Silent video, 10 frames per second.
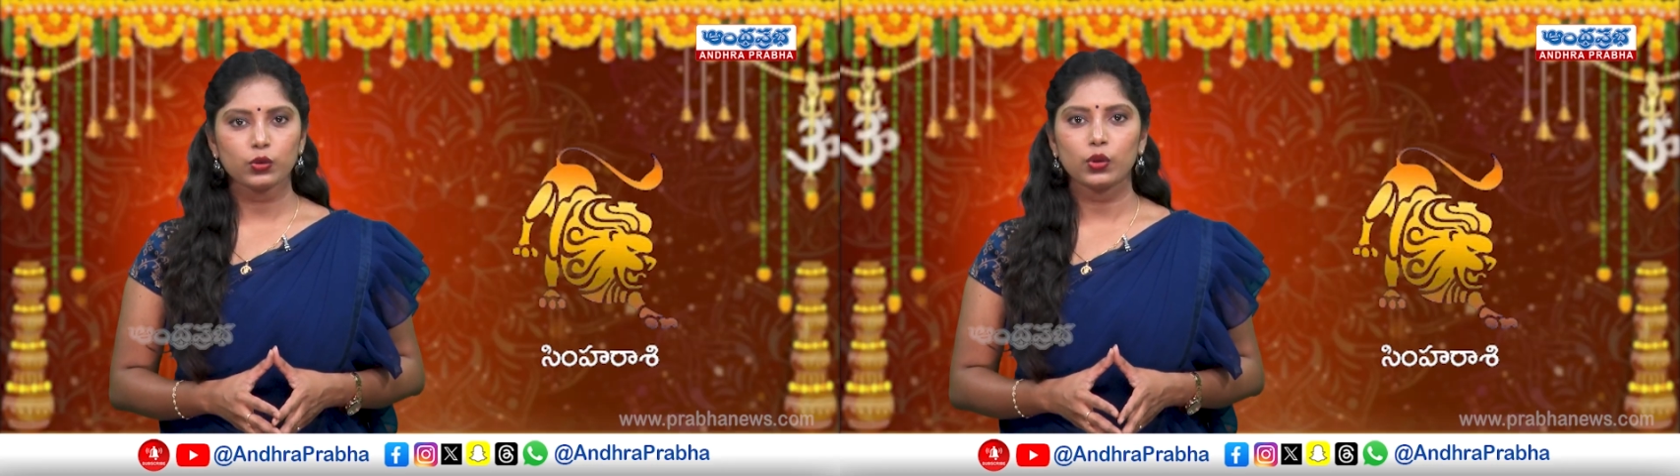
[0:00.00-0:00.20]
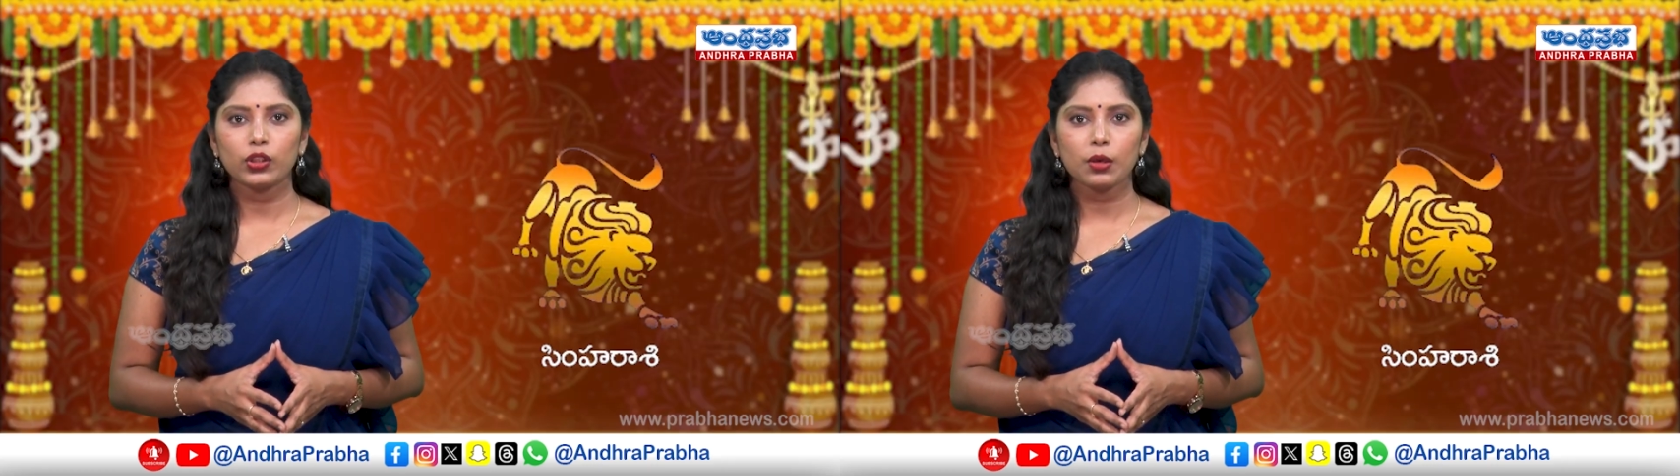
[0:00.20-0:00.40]

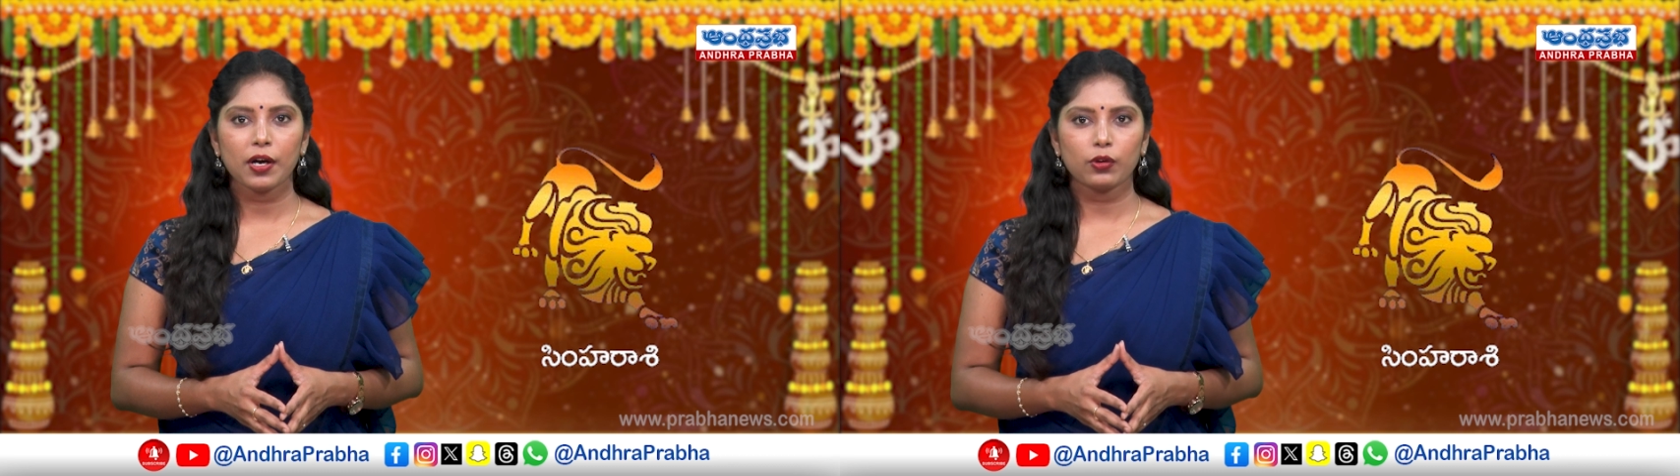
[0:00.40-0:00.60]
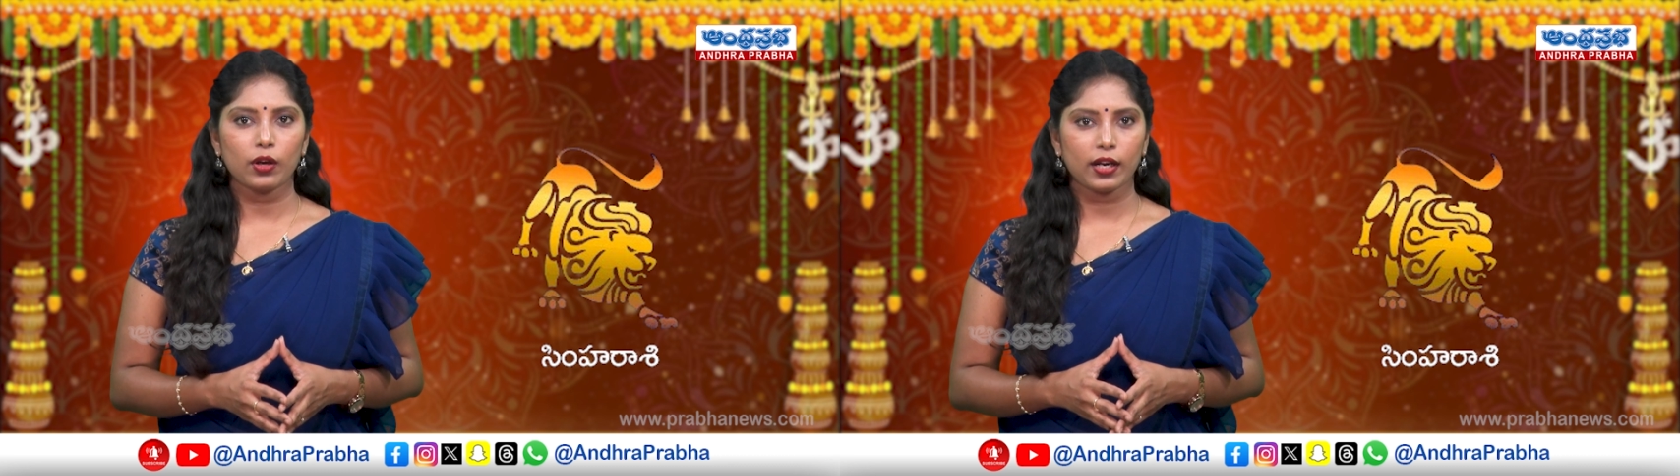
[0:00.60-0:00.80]

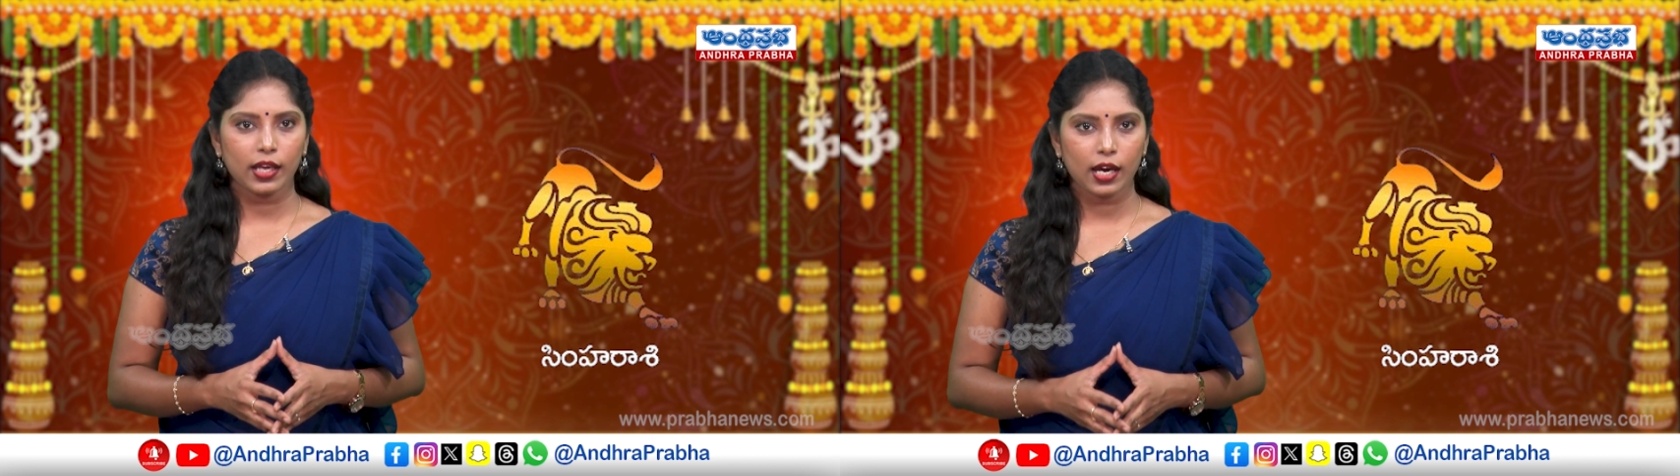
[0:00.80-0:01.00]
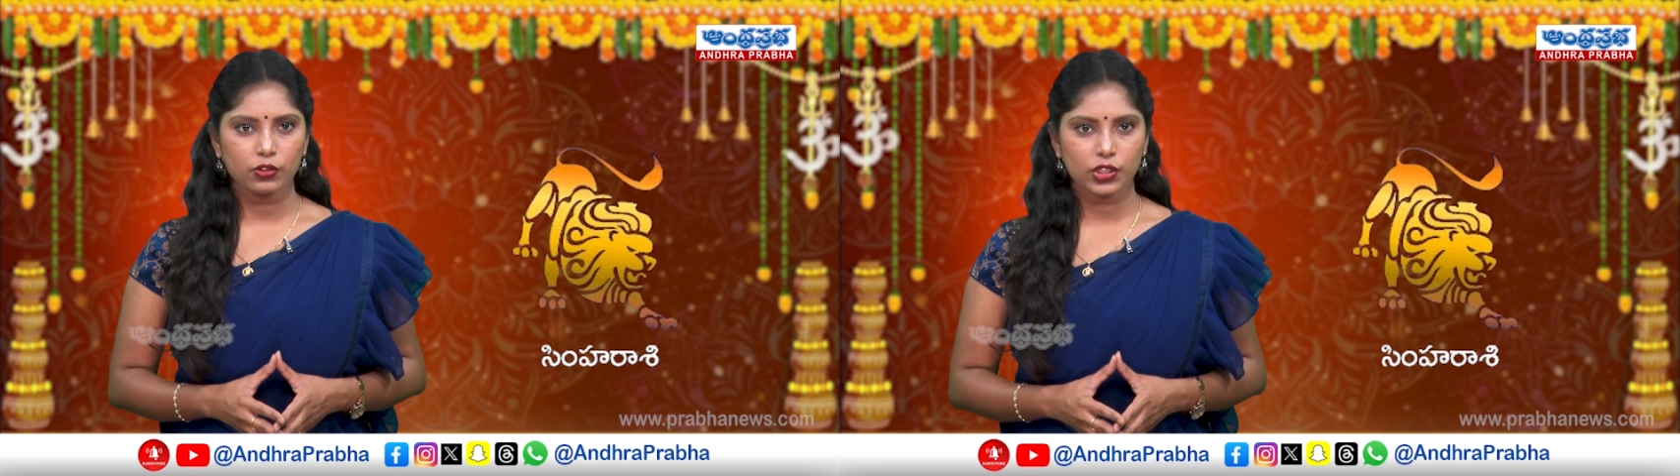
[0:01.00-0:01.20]
తొందరపాటు
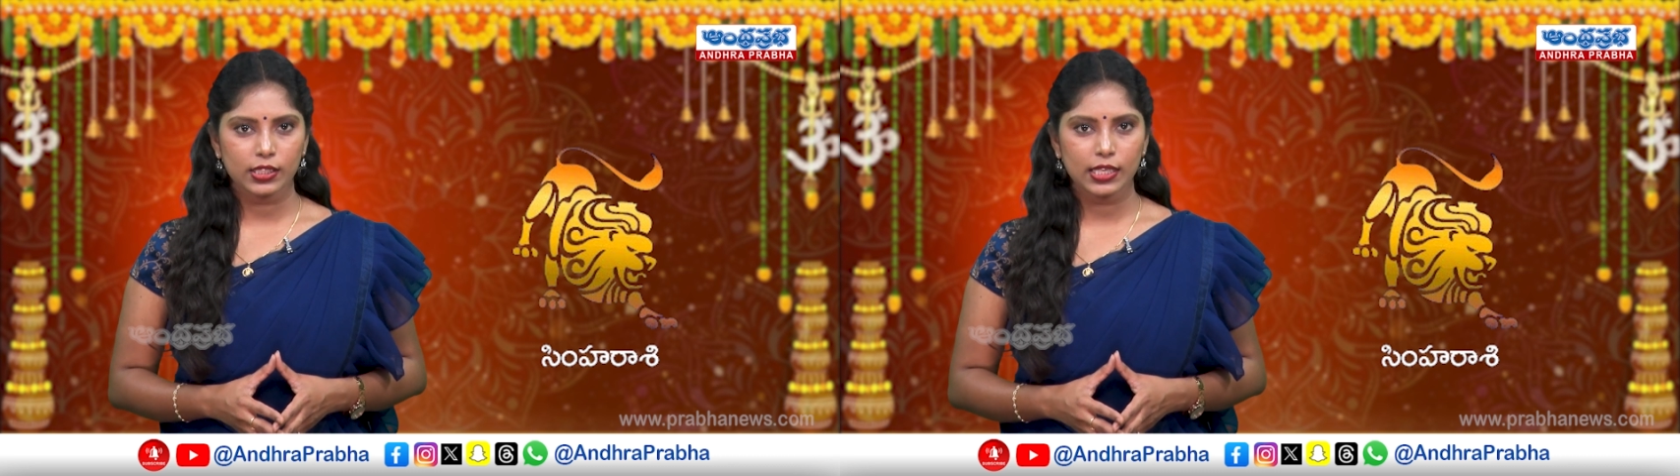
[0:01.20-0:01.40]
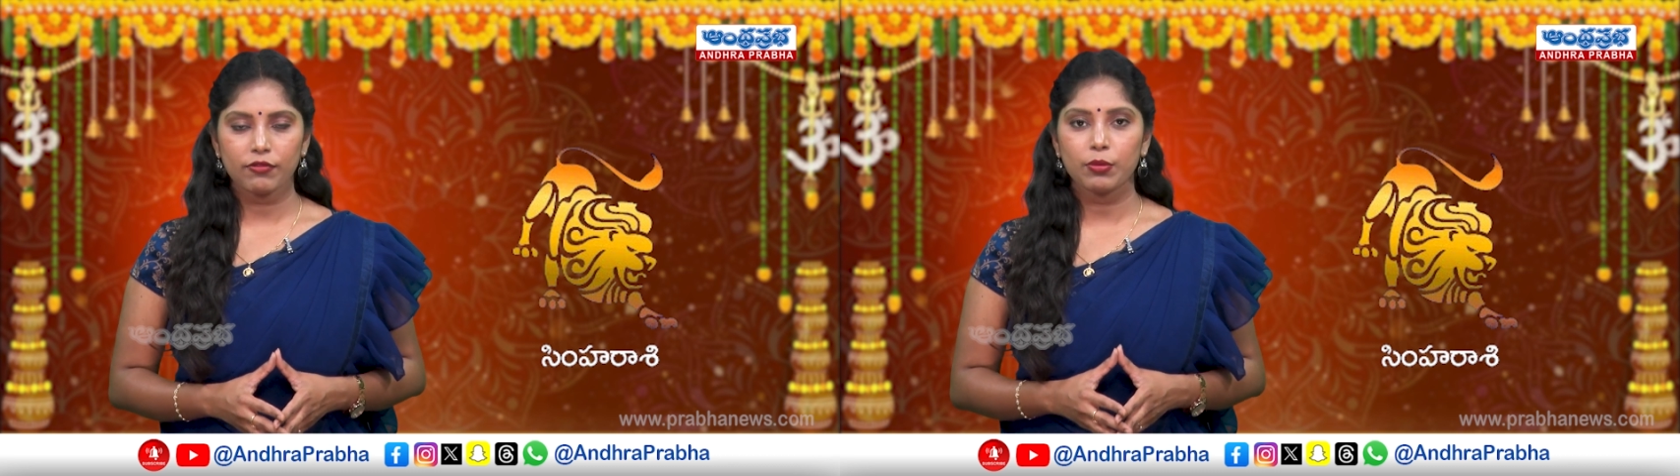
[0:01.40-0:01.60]
నిర్ణయాలు చేసి